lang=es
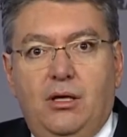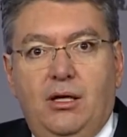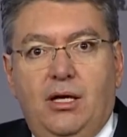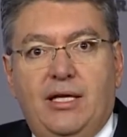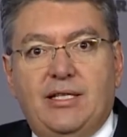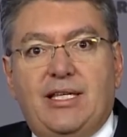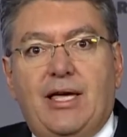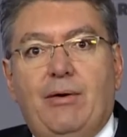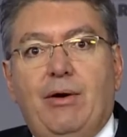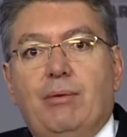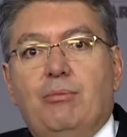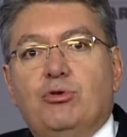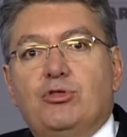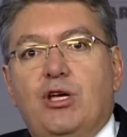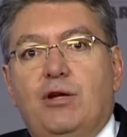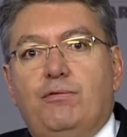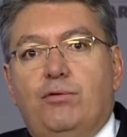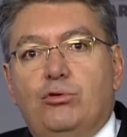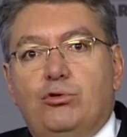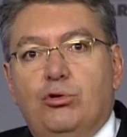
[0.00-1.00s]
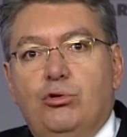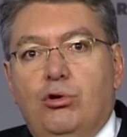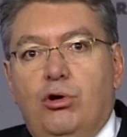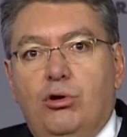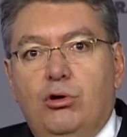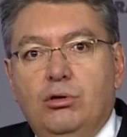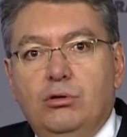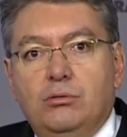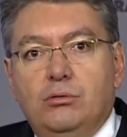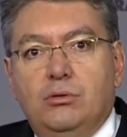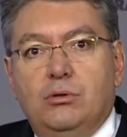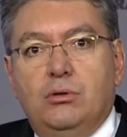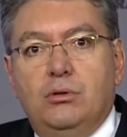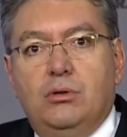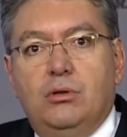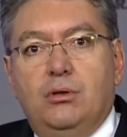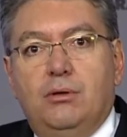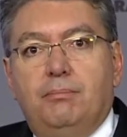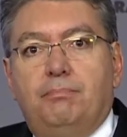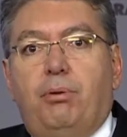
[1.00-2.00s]
Es que vemos el futuro
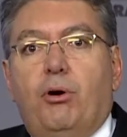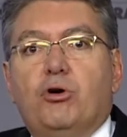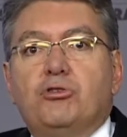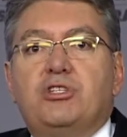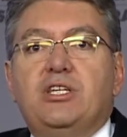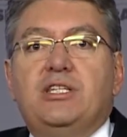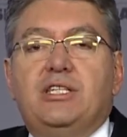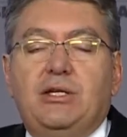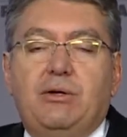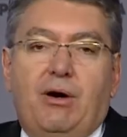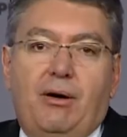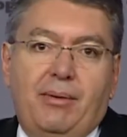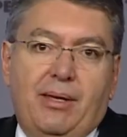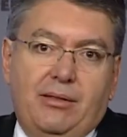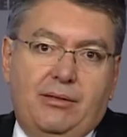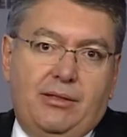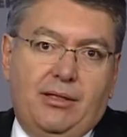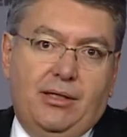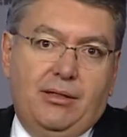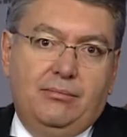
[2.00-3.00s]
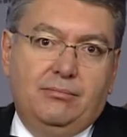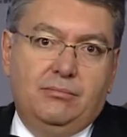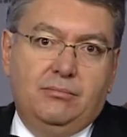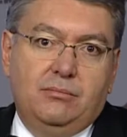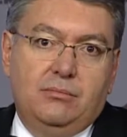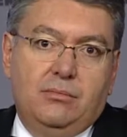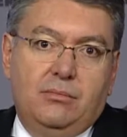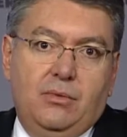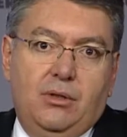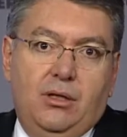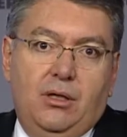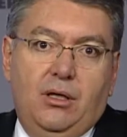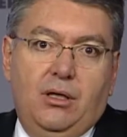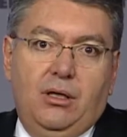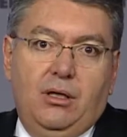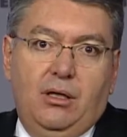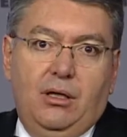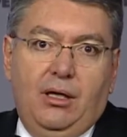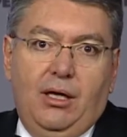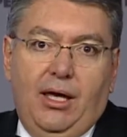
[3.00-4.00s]
positivamente.
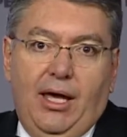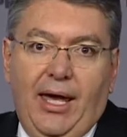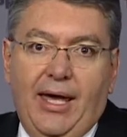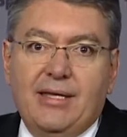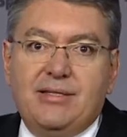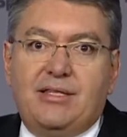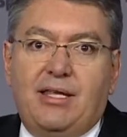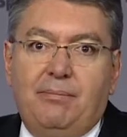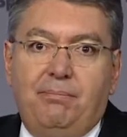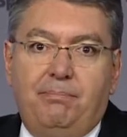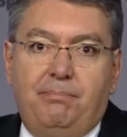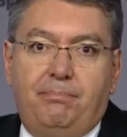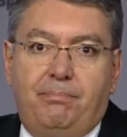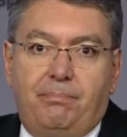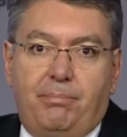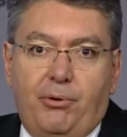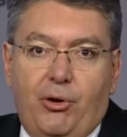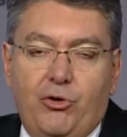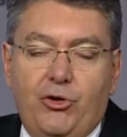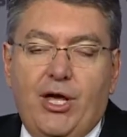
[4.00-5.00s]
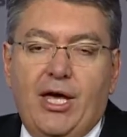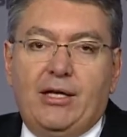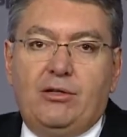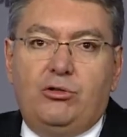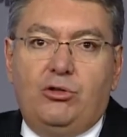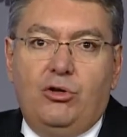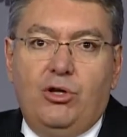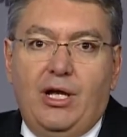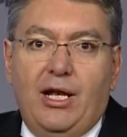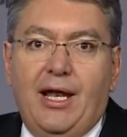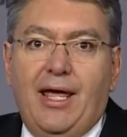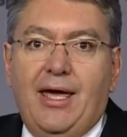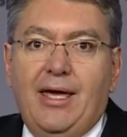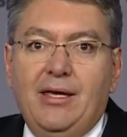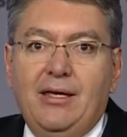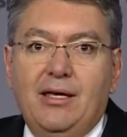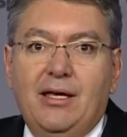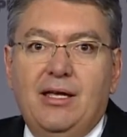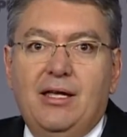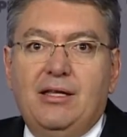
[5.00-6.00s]
Este proyecto de
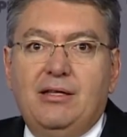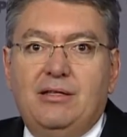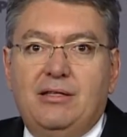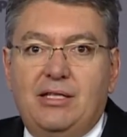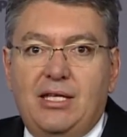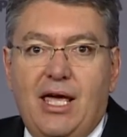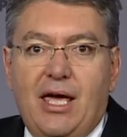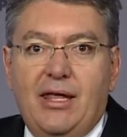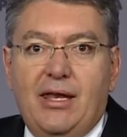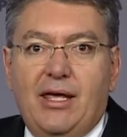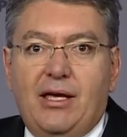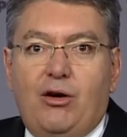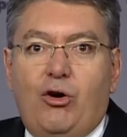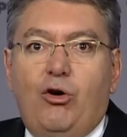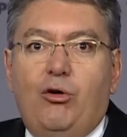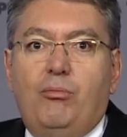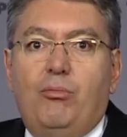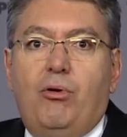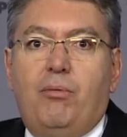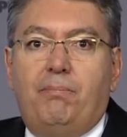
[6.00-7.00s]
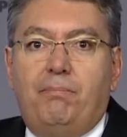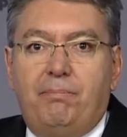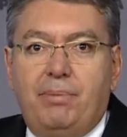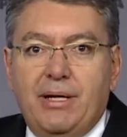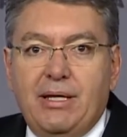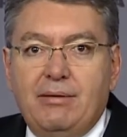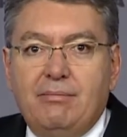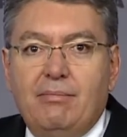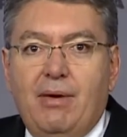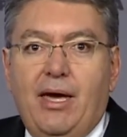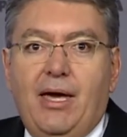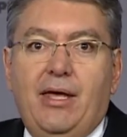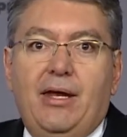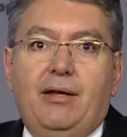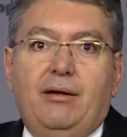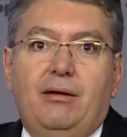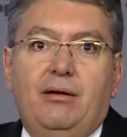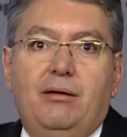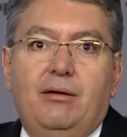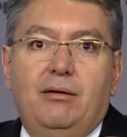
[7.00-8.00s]
ley tiene como
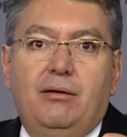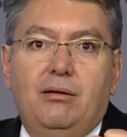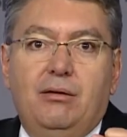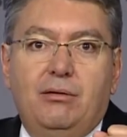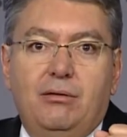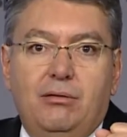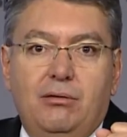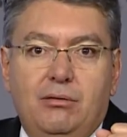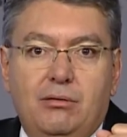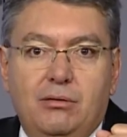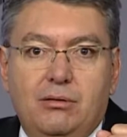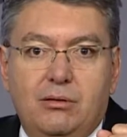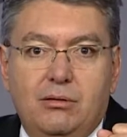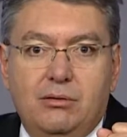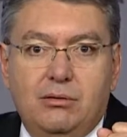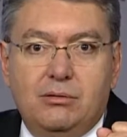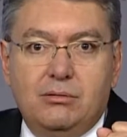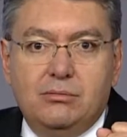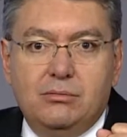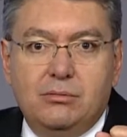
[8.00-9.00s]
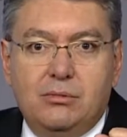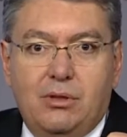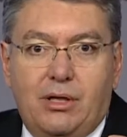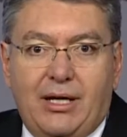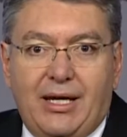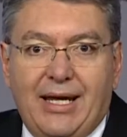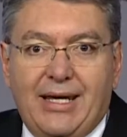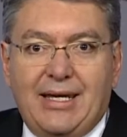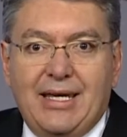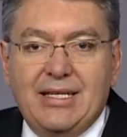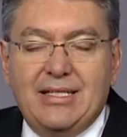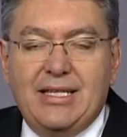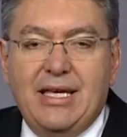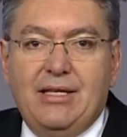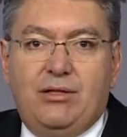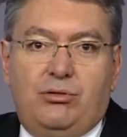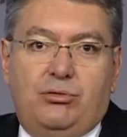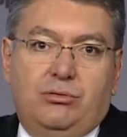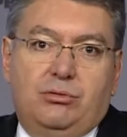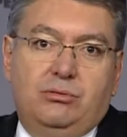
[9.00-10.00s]
primer
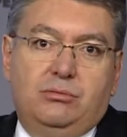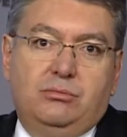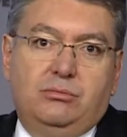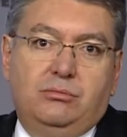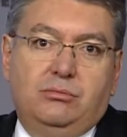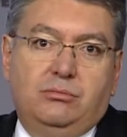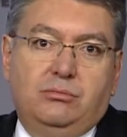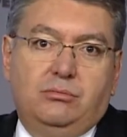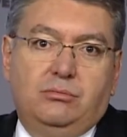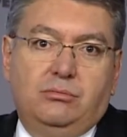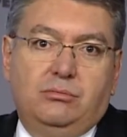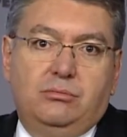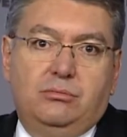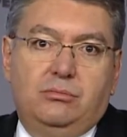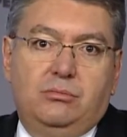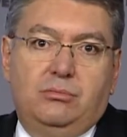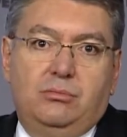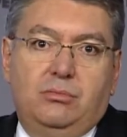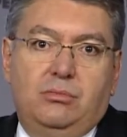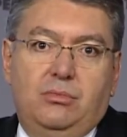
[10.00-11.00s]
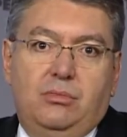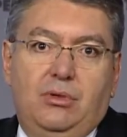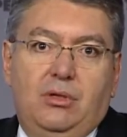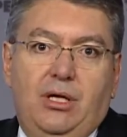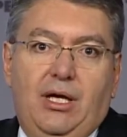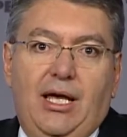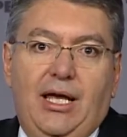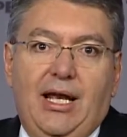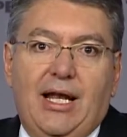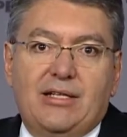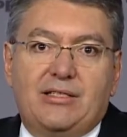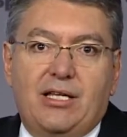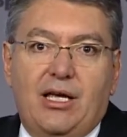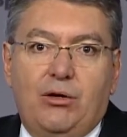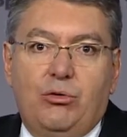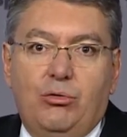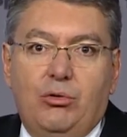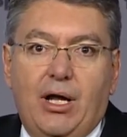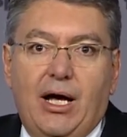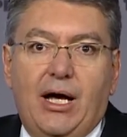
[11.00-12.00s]
requisito el
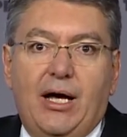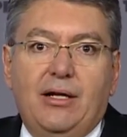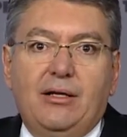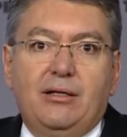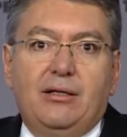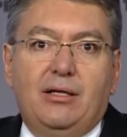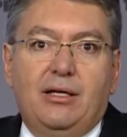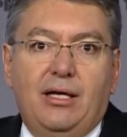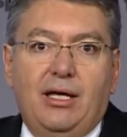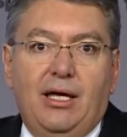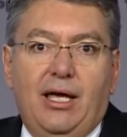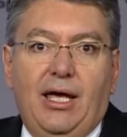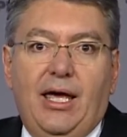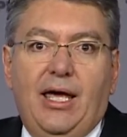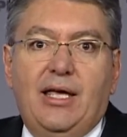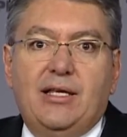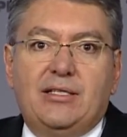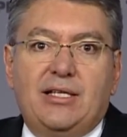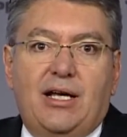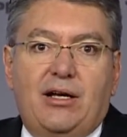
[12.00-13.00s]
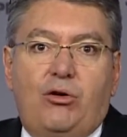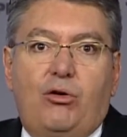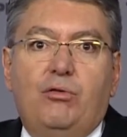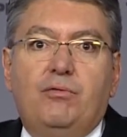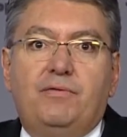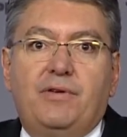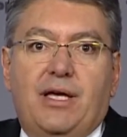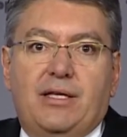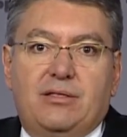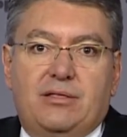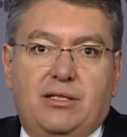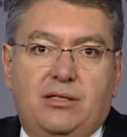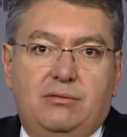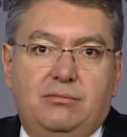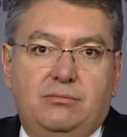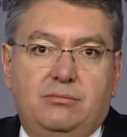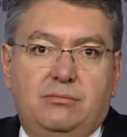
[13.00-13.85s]
asegurar esa confianza.